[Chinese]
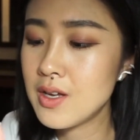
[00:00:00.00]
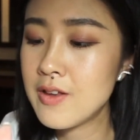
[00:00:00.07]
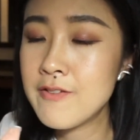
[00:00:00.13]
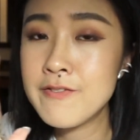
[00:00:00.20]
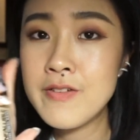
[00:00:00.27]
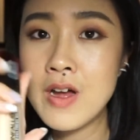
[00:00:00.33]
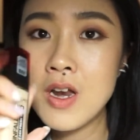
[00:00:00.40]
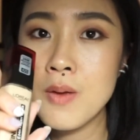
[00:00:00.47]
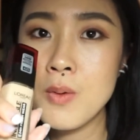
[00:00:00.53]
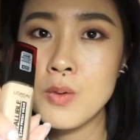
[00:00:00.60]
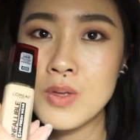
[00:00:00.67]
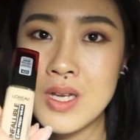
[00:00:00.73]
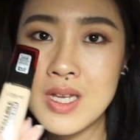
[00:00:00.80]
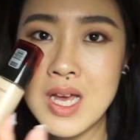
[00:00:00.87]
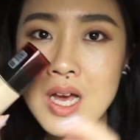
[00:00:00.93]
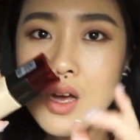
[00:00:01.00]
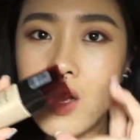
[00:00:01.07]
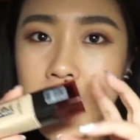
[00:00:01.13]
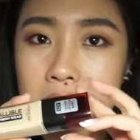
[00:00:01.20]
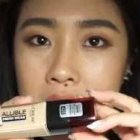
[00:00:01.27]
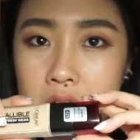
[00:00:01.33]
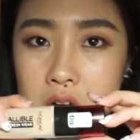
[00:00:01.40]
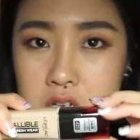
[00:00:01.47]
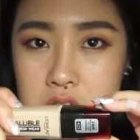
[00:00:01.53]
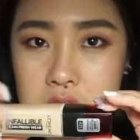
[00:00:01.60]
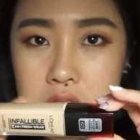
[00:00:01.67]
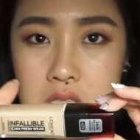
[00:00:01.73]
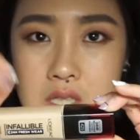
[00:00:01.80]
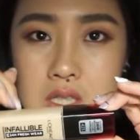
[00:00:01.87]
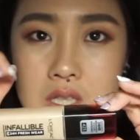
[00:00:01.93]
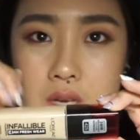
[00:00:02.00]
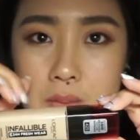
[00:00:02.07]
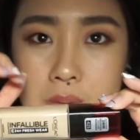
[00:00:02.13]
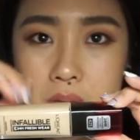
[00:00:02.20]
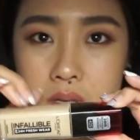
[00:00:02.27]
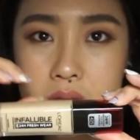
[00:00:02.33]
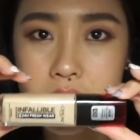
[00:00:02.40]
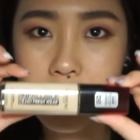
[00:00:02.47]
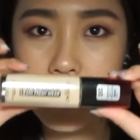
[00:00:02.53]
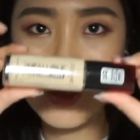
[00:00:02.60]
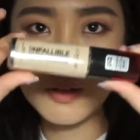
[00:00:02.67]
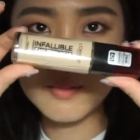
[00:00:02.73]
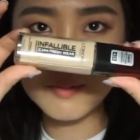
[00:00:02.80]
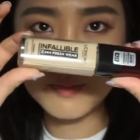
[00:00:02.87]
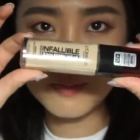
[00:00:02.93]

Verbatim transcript: Infallible，大家要看好是这个铁瓶的，